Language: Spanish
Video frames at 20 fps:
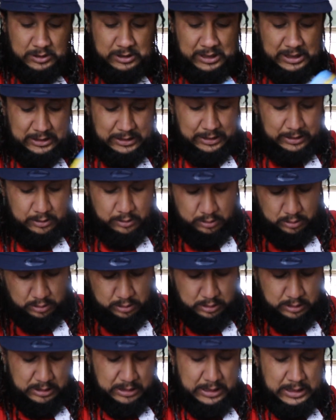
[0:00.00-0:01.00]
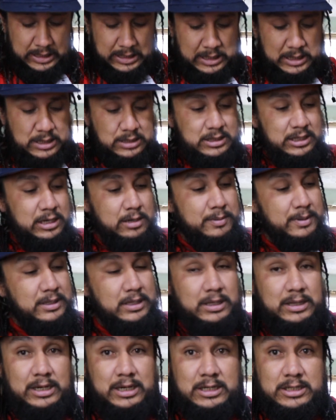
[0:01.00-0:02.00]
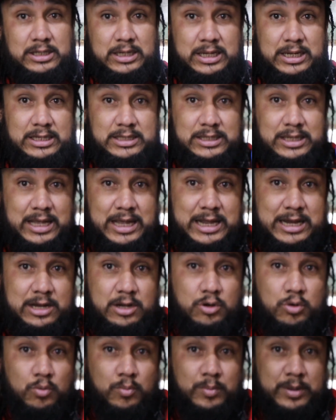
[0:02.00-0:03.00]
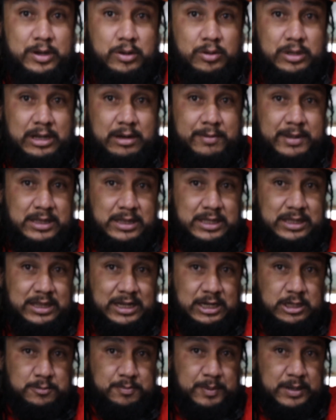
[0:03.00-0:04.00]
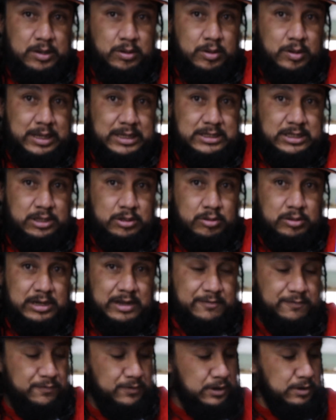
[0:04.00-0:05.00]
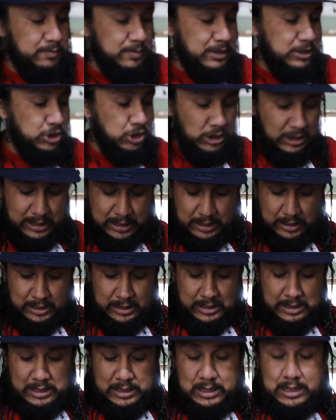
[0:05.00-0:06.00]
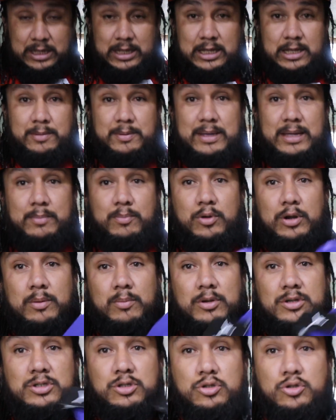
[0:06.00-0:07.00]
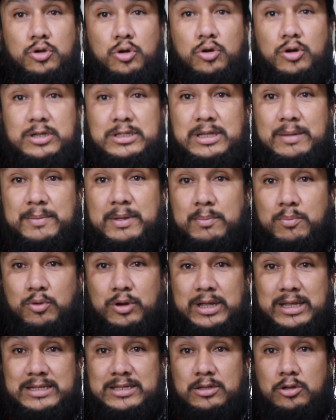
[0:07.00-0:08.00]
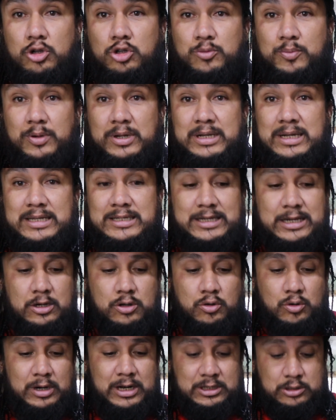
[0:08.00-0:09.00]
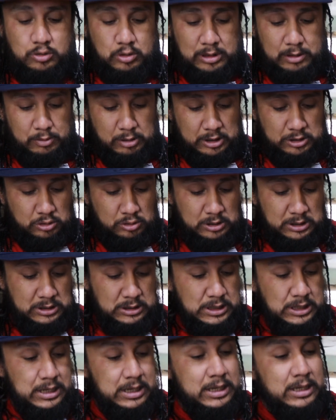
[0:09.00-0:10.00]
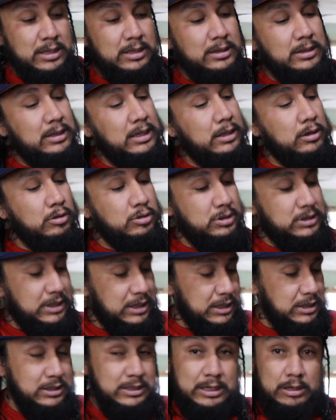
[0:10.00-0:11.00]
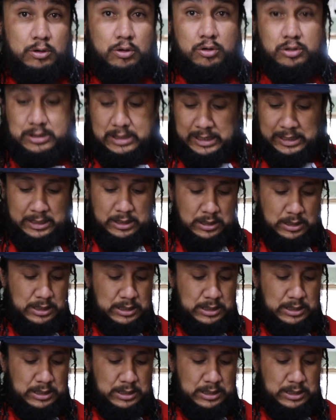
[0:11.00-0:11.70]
Este ya salió. Este del 23 es el número del 23, pero así con la firma chida. Y vean, por ejemplo, estos colores también, porque los pueden hacer con las colaboraciones de los tenis que luego salen.